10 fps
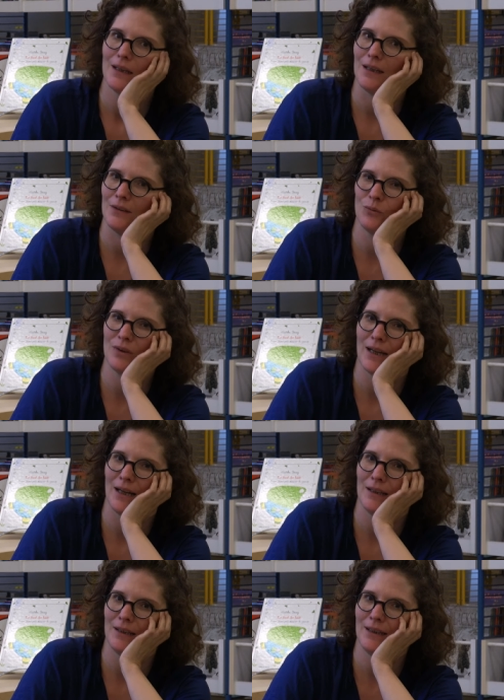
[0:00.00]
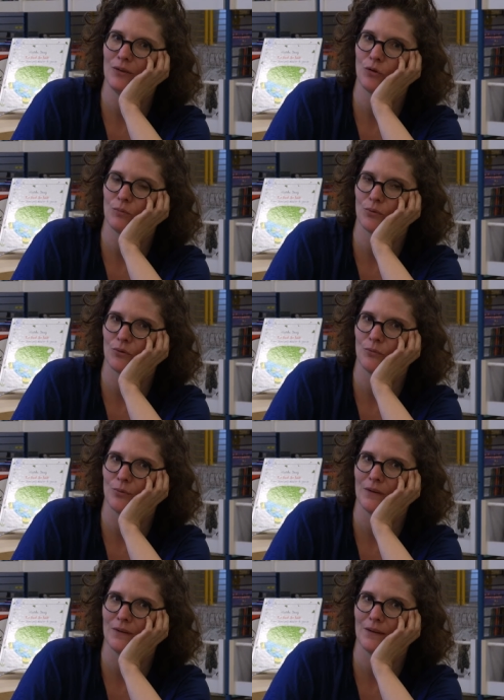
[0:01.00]
Et donc, la lecture pour tout
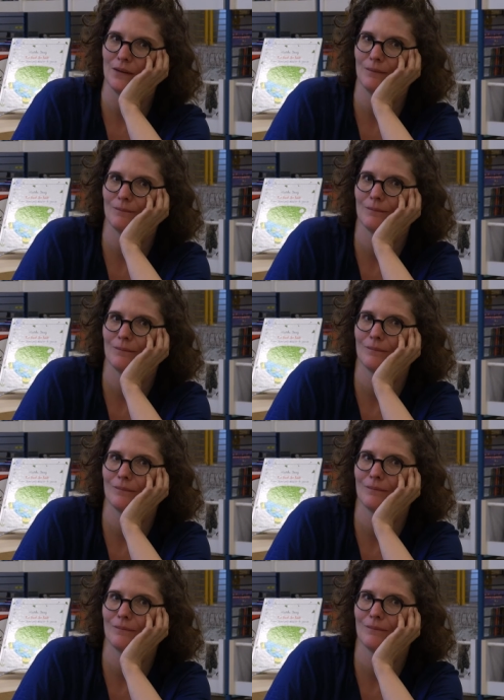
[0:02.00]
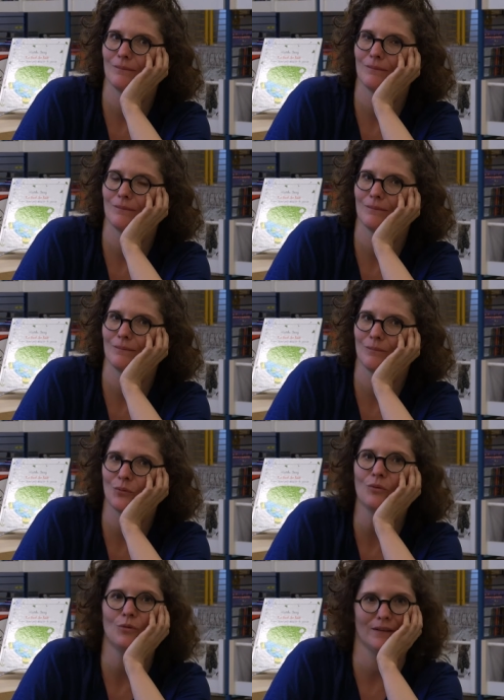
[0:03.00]
petit,
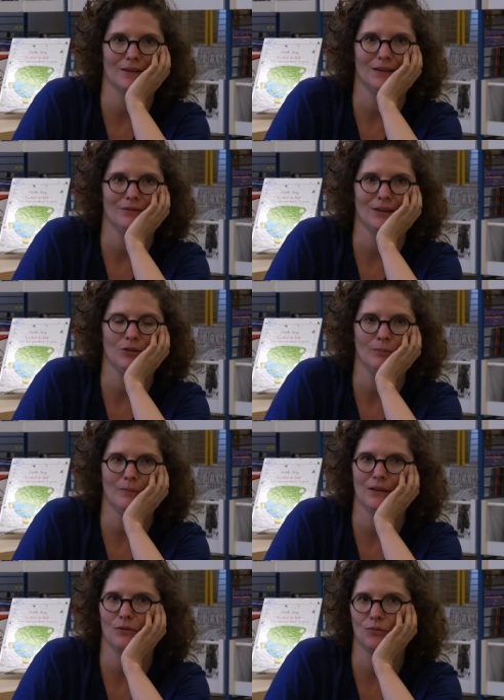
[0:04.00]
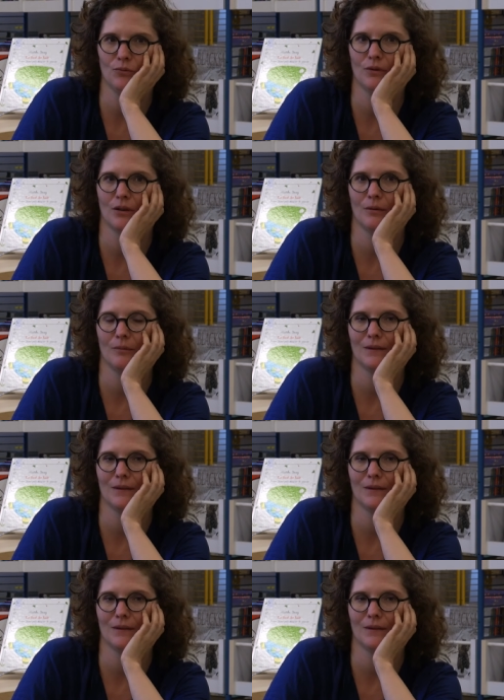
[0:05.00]
pour moi, c'est évident, mais tout comme,